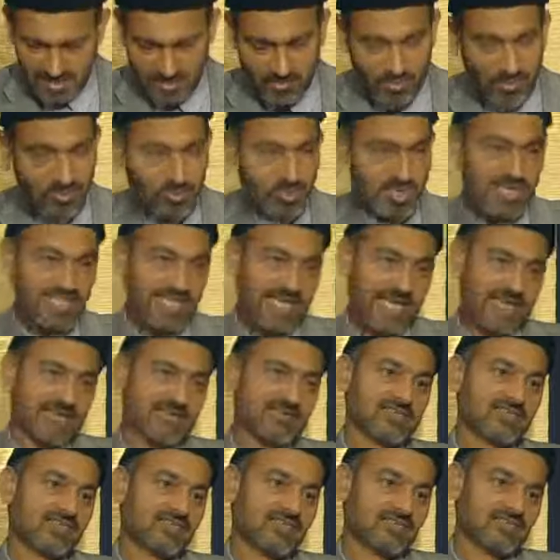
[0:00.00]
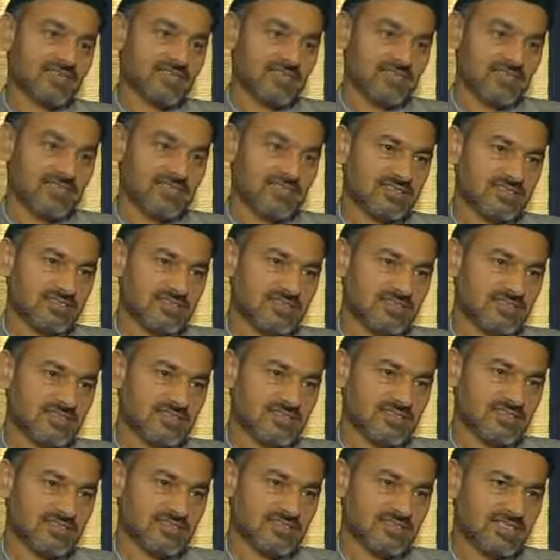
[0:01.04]
Bugüne dek
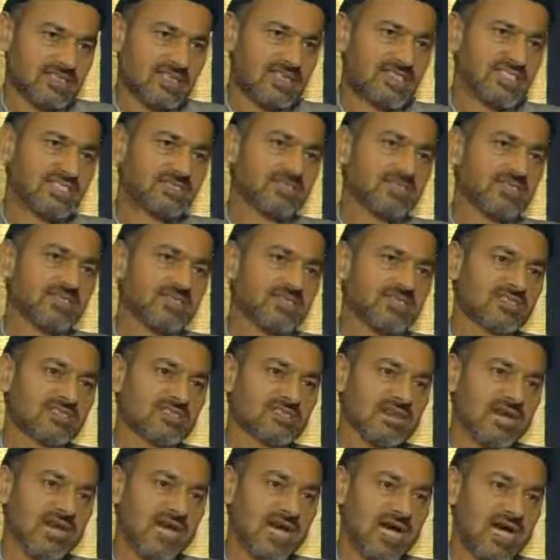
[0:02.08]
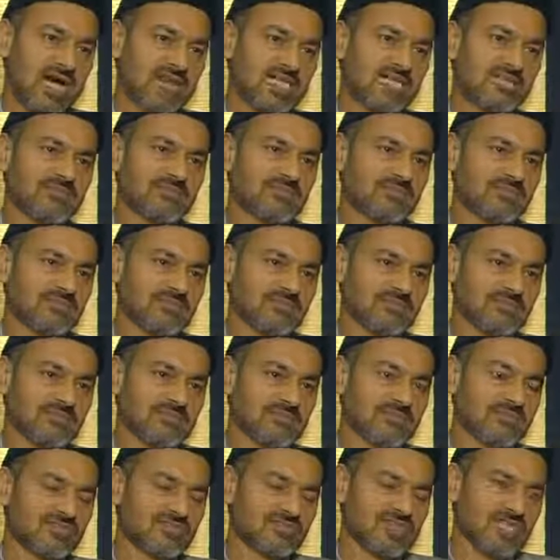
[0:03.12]
hiçbir alim,
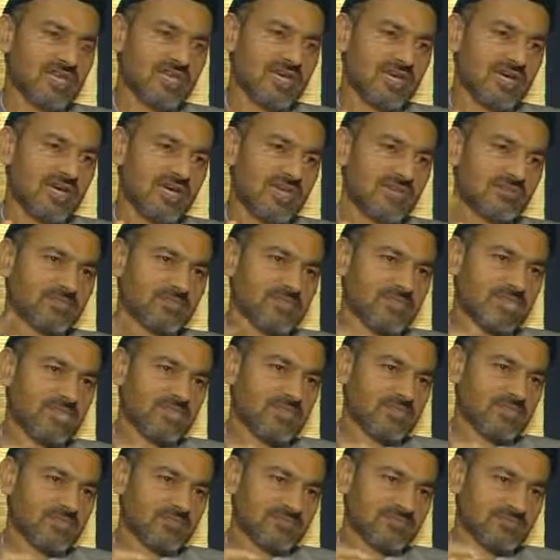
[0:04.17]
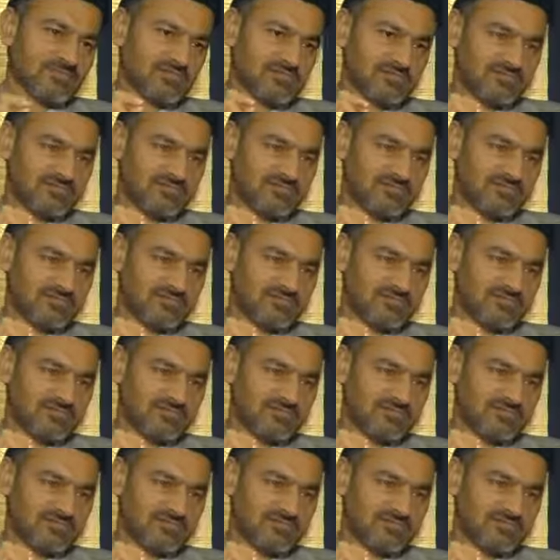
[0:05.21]
ister Arapça